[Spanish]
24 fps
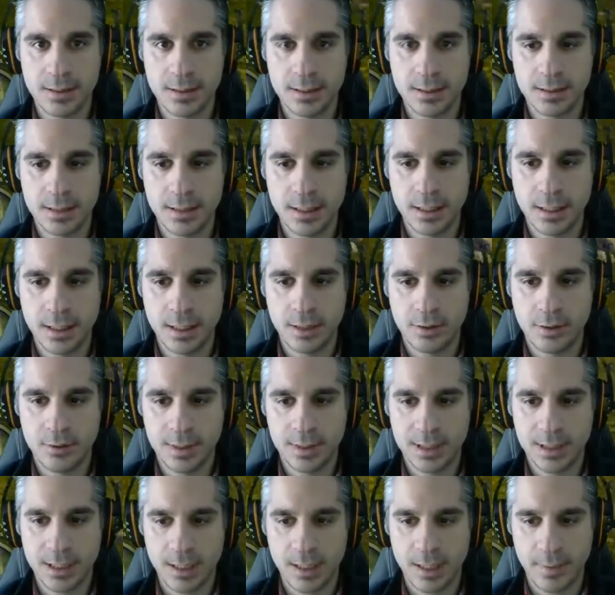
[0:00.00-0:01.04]
Así que esto va
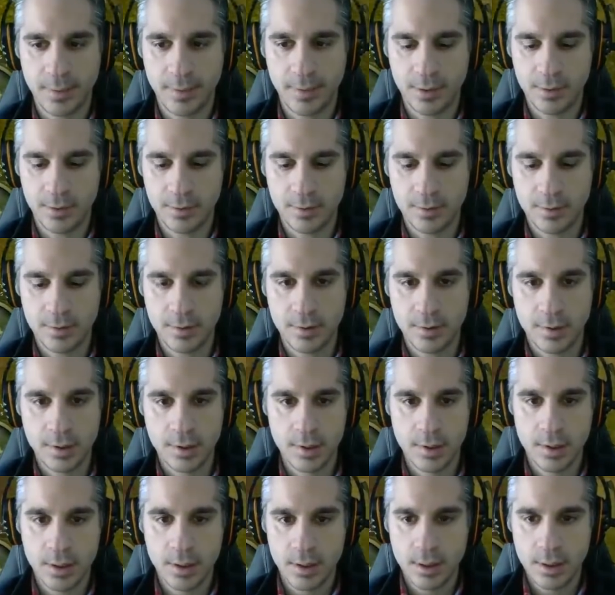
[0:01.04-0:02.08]
a ser rápido.
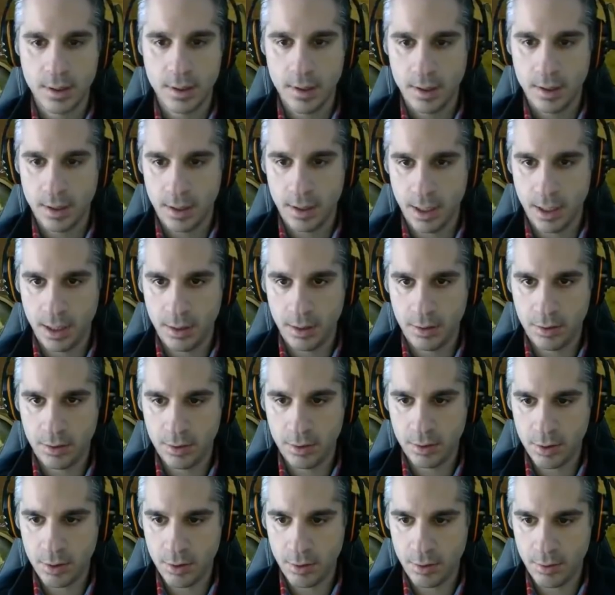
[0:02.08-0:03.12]

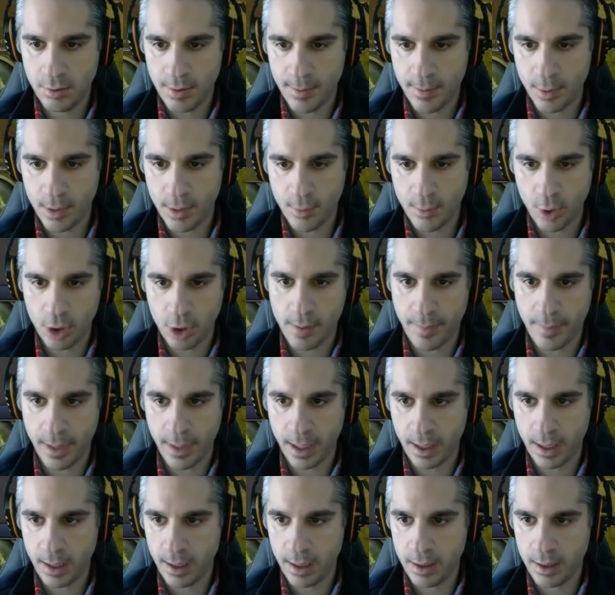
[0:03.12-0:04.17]
Esto lo voy a poner un poquito más
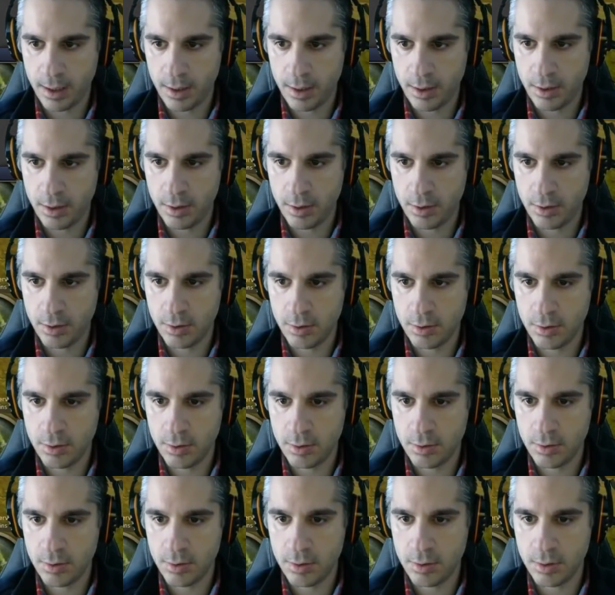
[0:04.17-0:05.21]

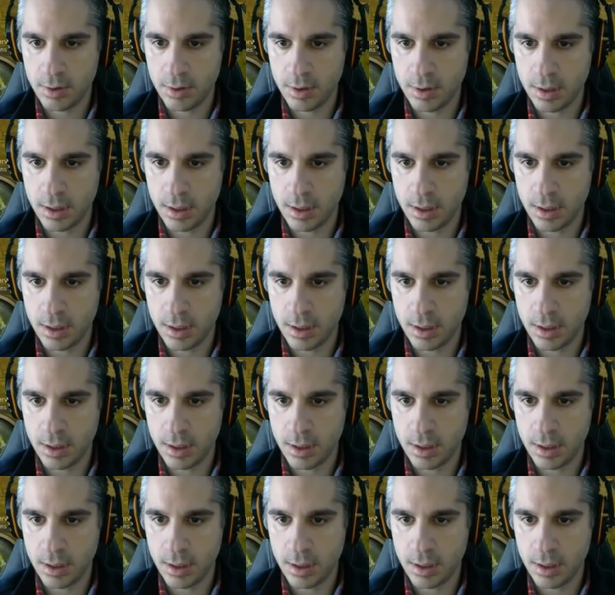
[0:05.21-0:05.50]
pequeño.